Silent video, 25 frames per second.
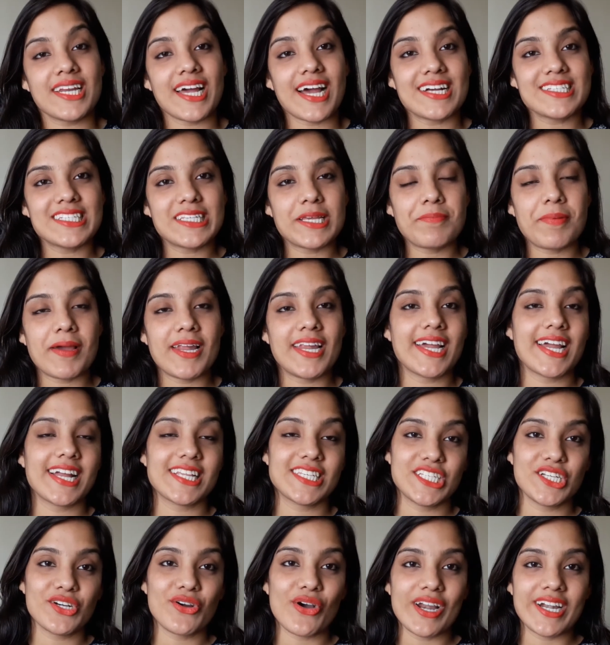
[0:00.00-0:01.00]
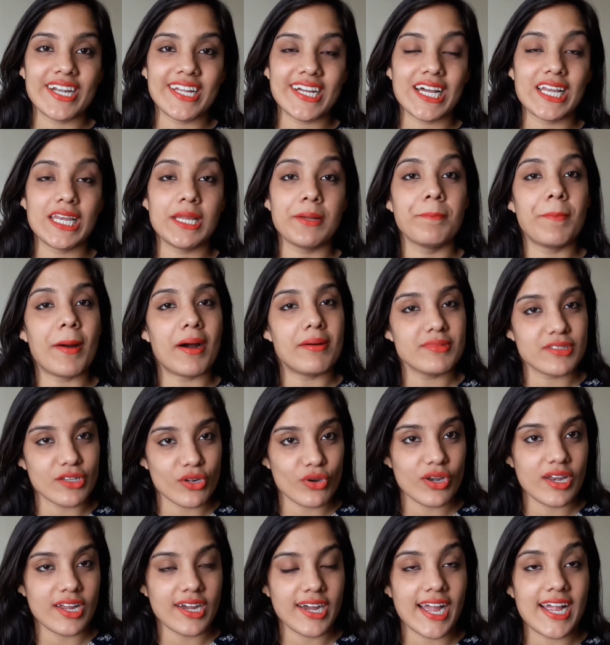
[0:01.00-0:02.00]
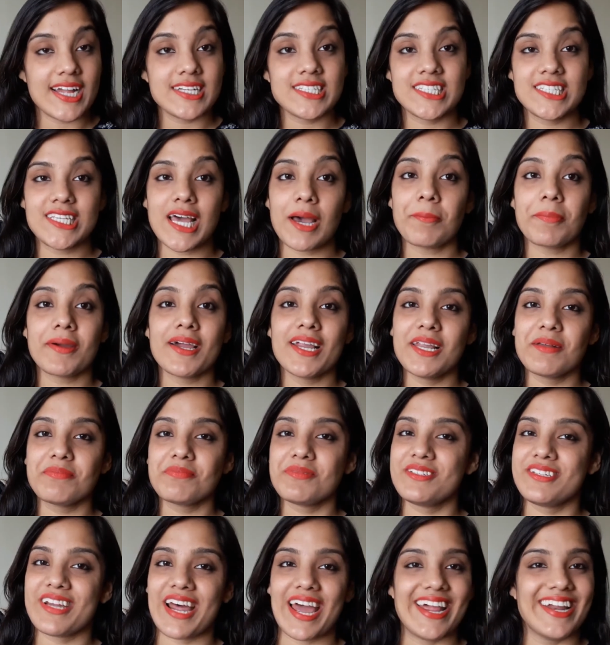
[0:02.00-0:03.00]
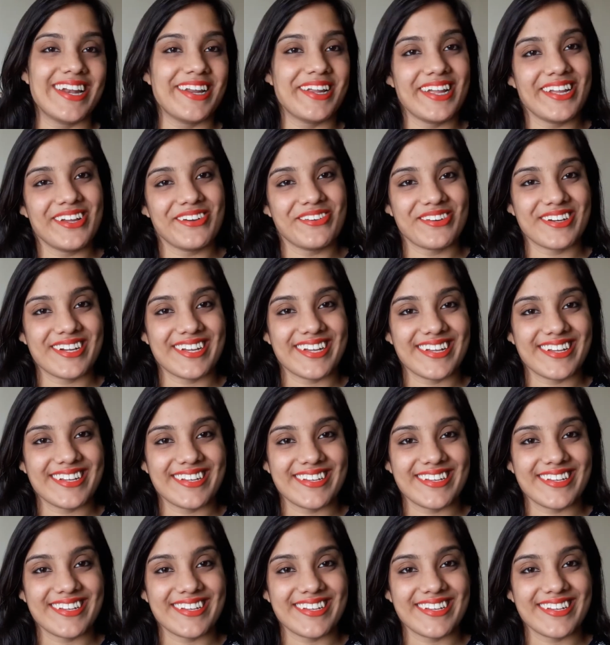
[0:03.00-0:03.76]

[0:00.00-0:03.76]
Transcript: लिपस्टिक लगाने से पहले एक अच्छे क्वालिटी का लिप बाम ज़रूर लगाए इससे आपके लिप्स ड्राई नहीं